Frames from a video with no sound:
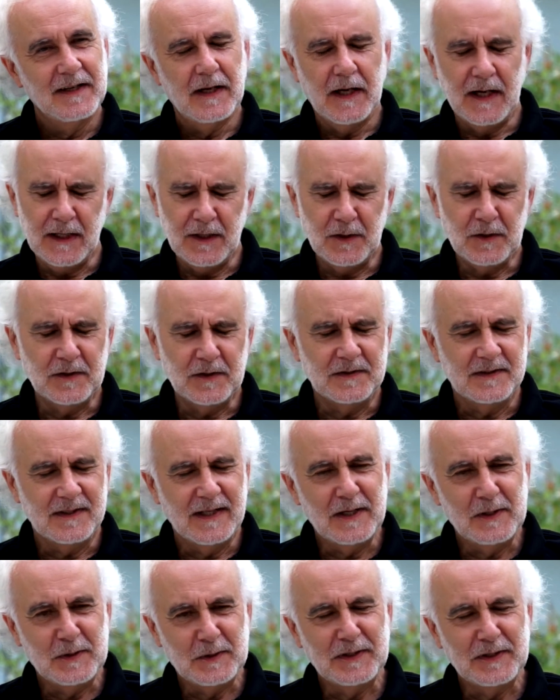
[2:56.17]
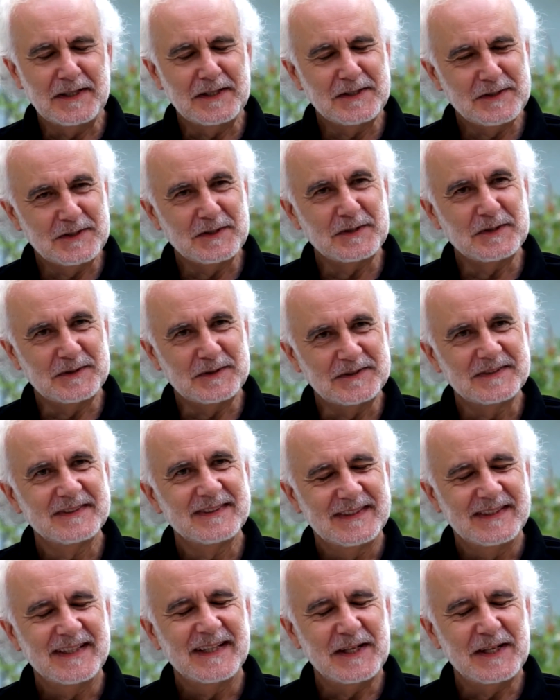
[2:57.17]
Algo, algo de eso,
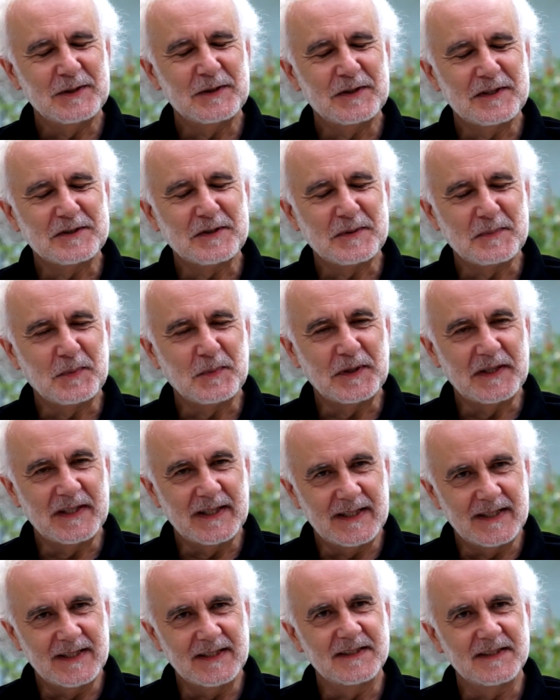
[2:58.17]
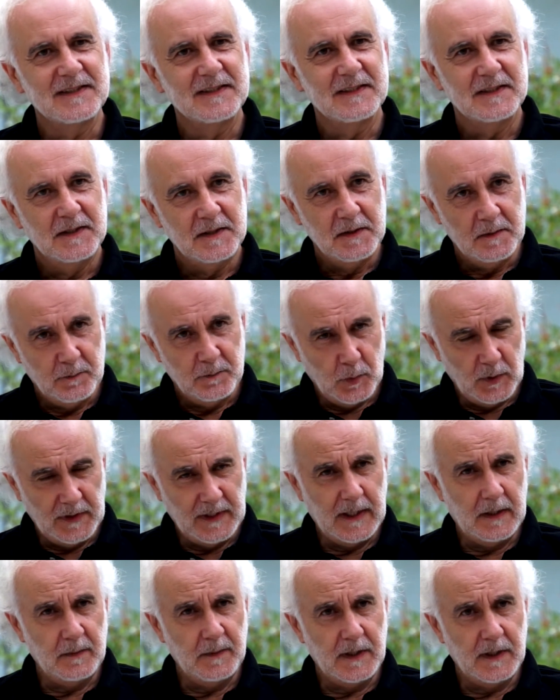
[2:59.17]
algo de eso puede,
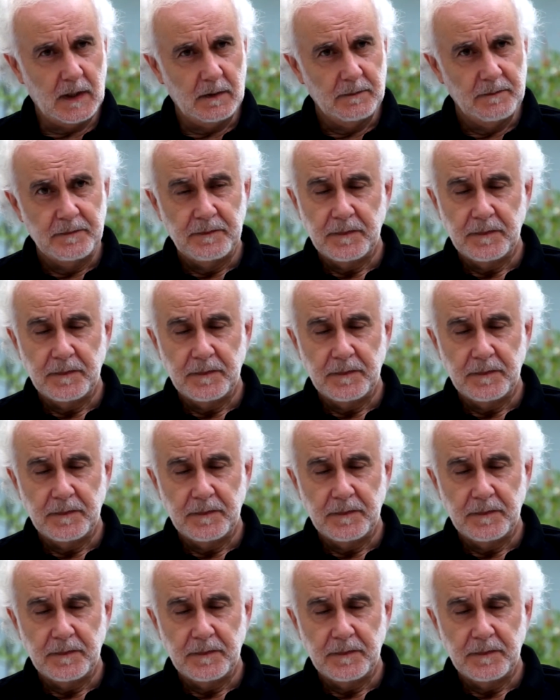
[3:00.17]
puede haber.